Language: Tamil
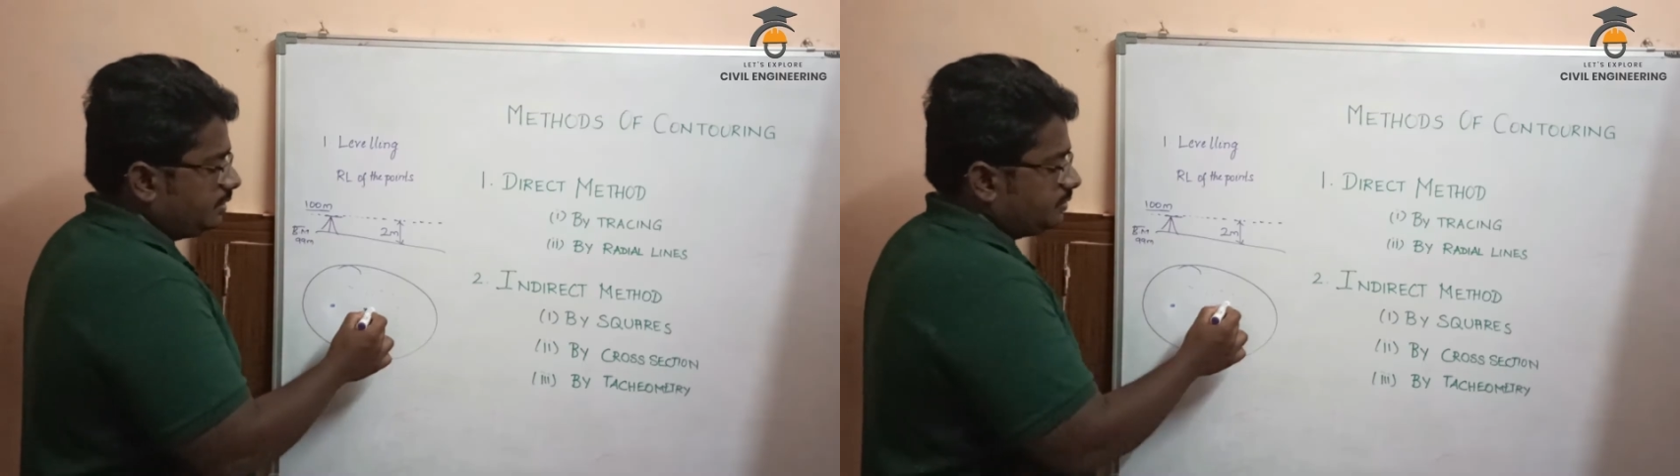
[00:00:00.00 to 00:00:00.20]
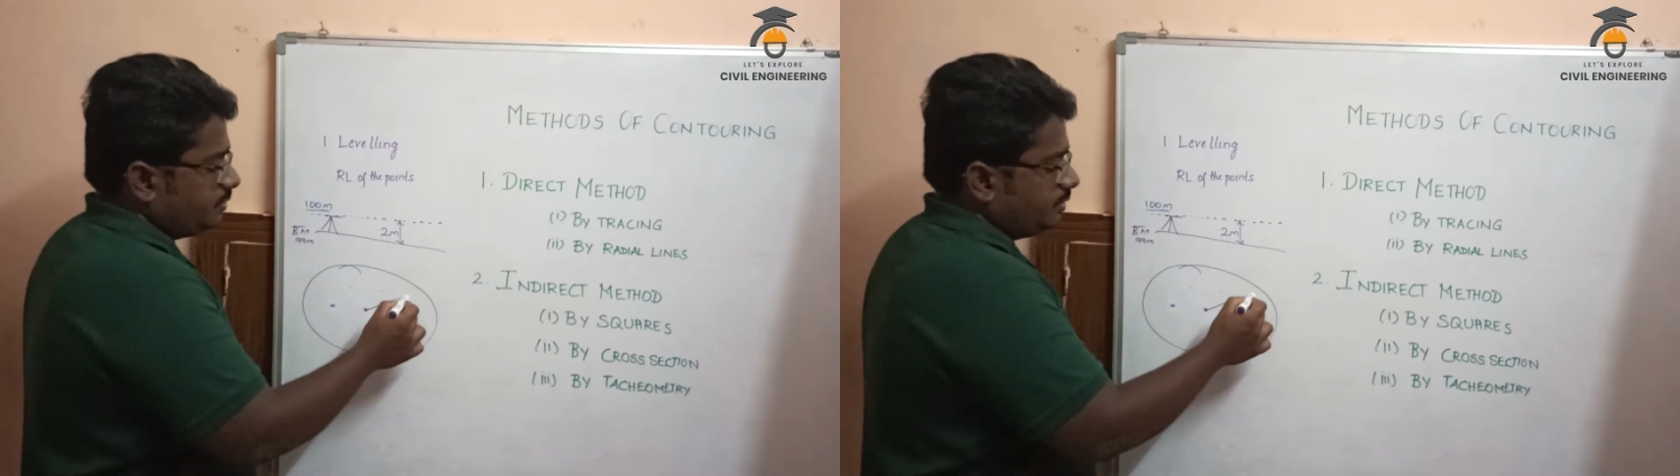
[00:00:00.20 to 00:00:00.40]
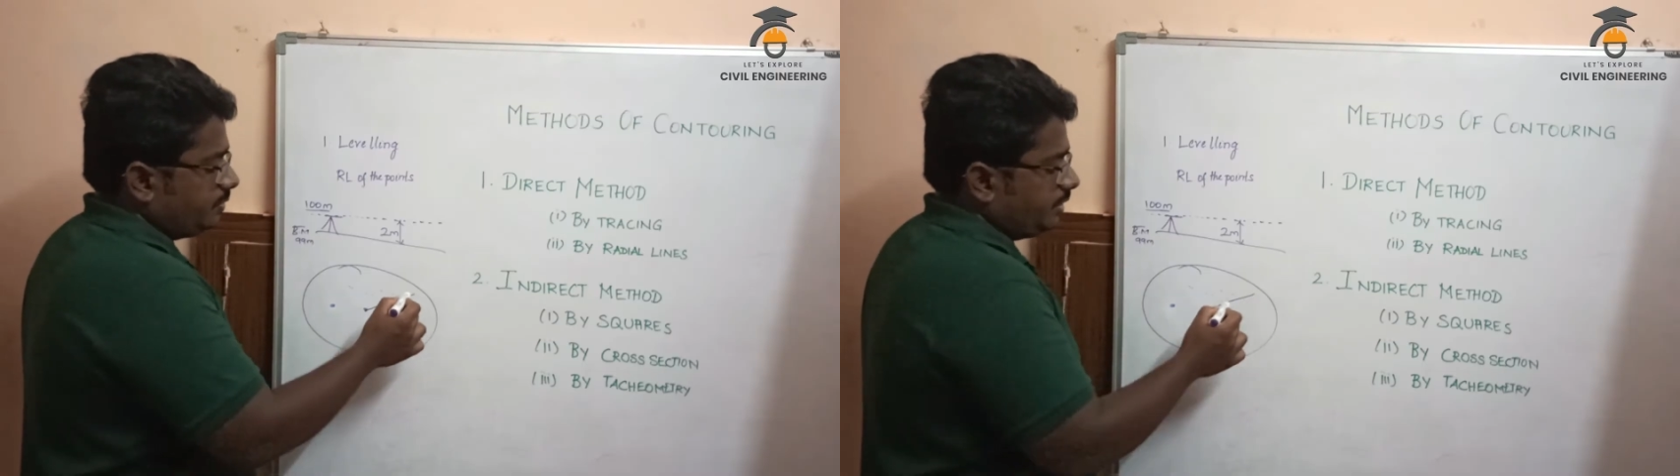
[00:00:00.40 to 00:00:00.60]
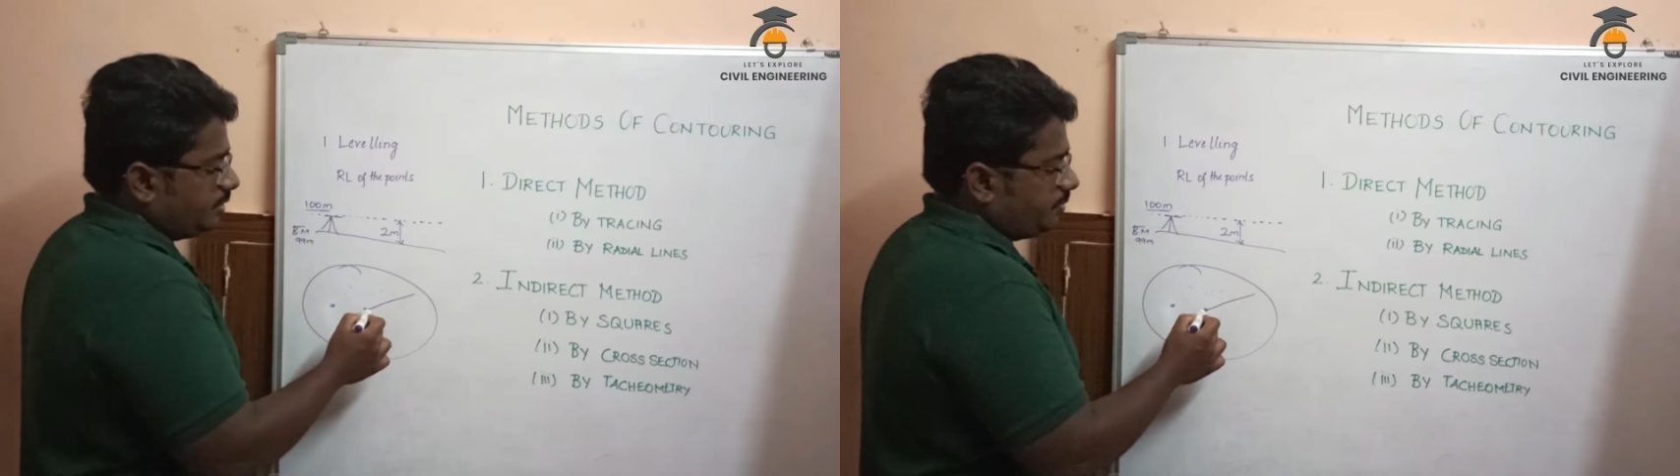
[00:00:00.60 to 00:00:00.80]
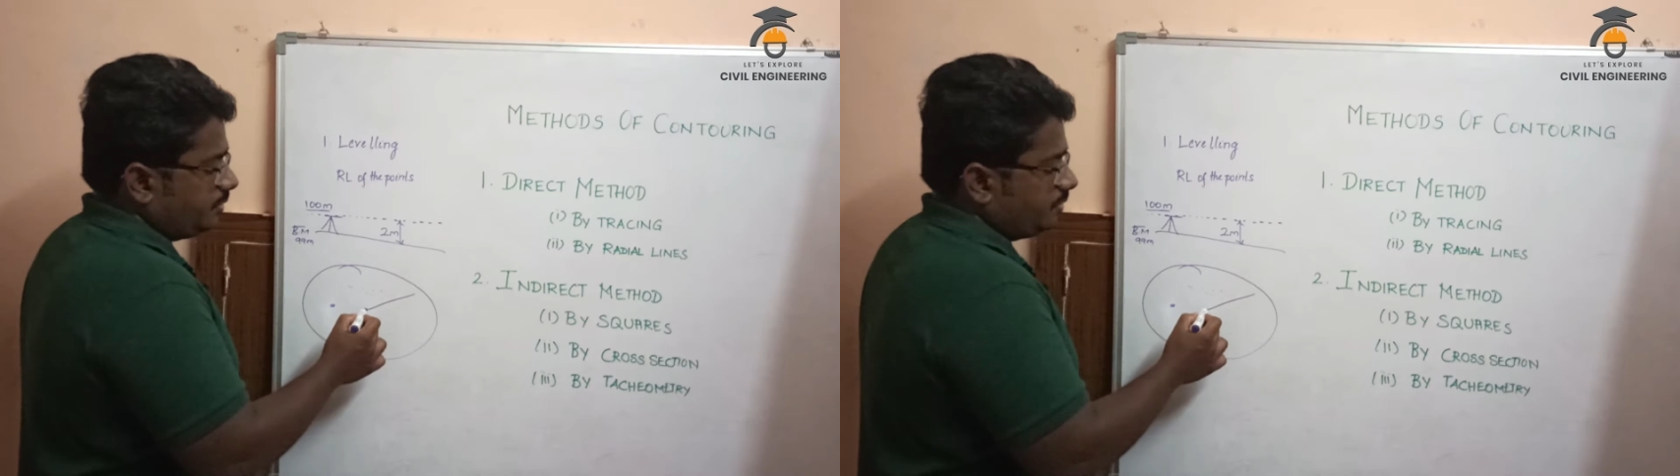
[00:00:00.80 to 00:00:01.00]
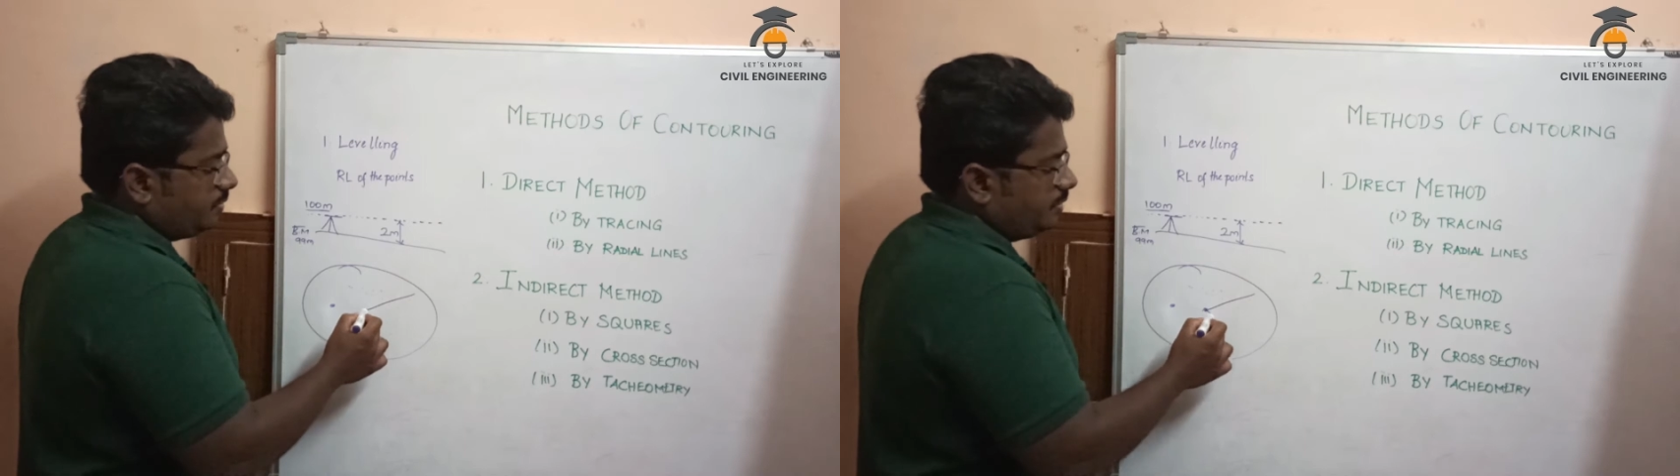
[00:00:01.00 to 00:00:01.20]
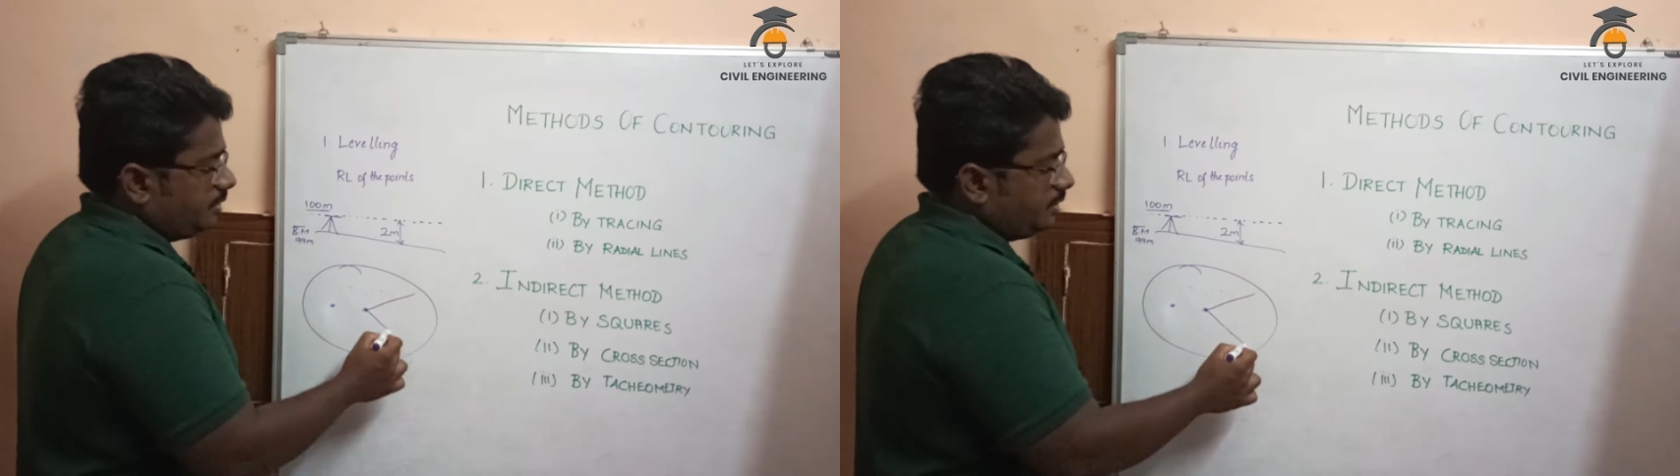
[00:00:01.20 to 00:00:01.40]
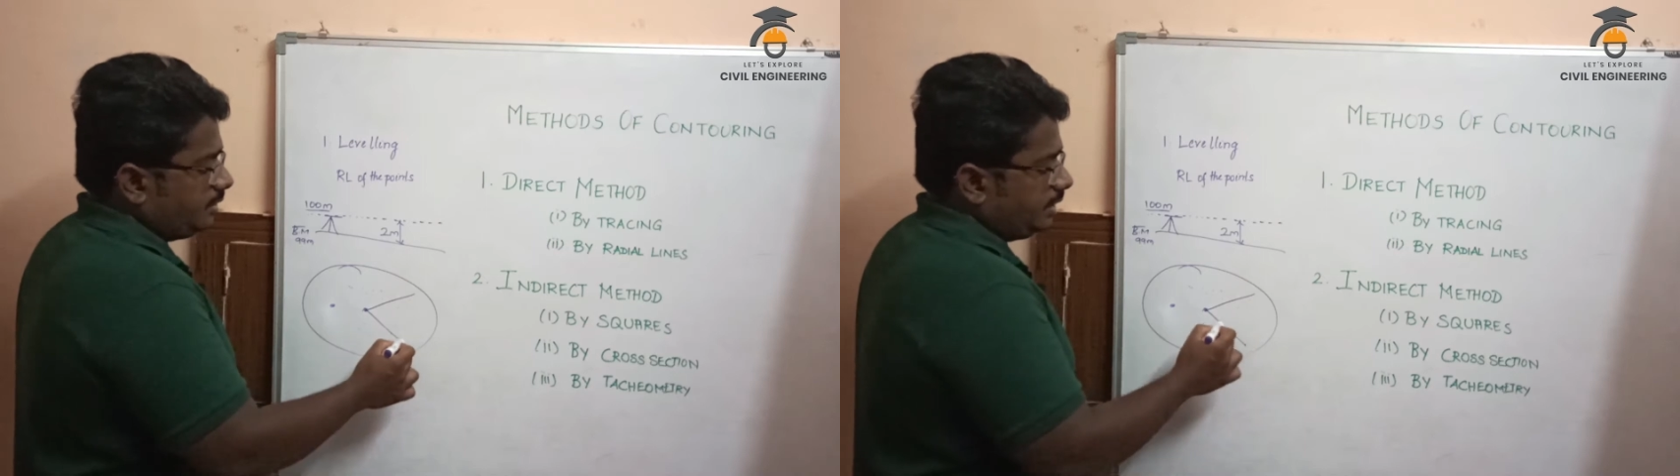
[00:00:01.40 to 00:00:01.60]
ஸோ இந்த மாதிரி என்ன பண்ணுறோம்
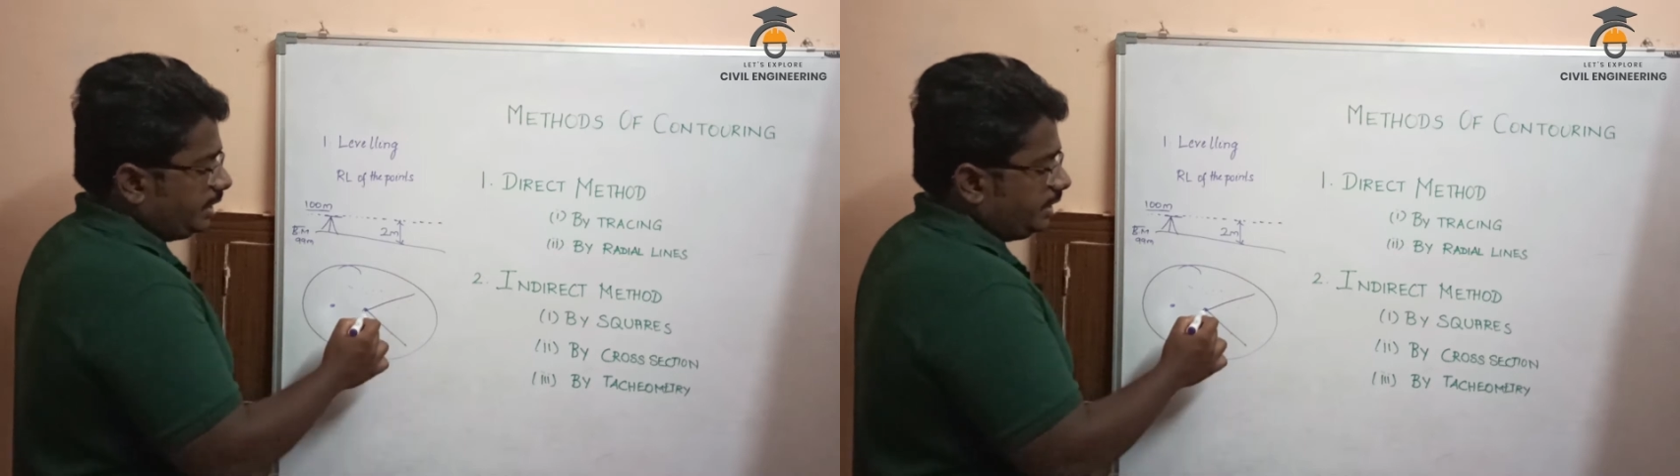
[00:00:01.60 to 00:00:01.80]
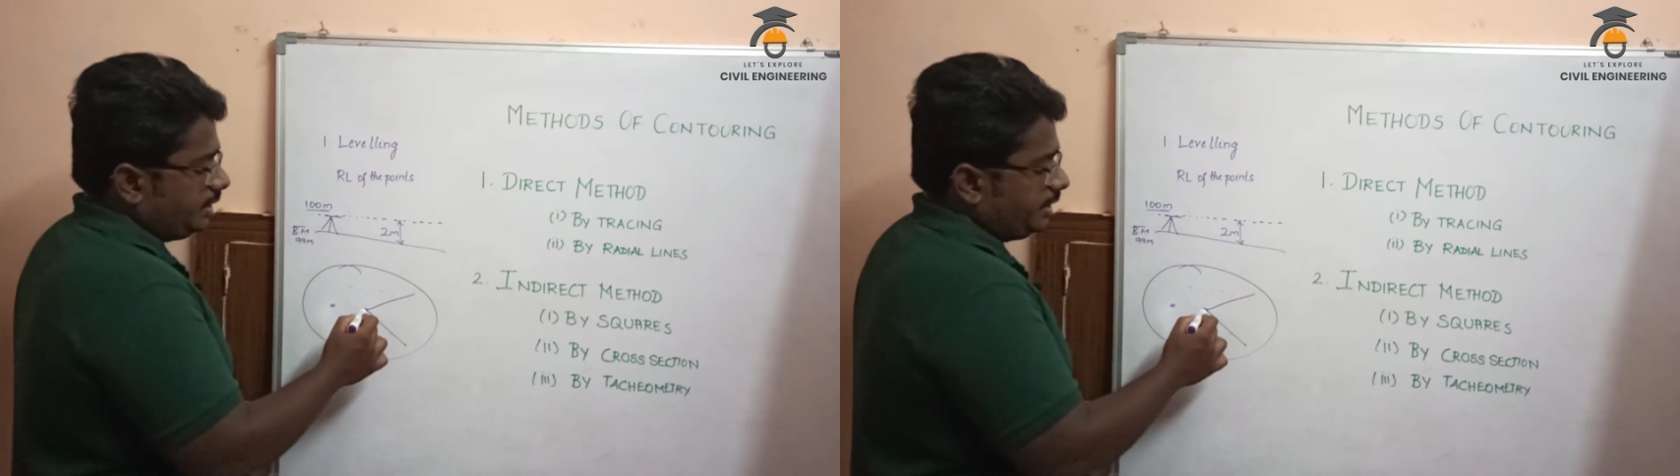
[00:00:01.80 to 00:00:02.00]
லைன்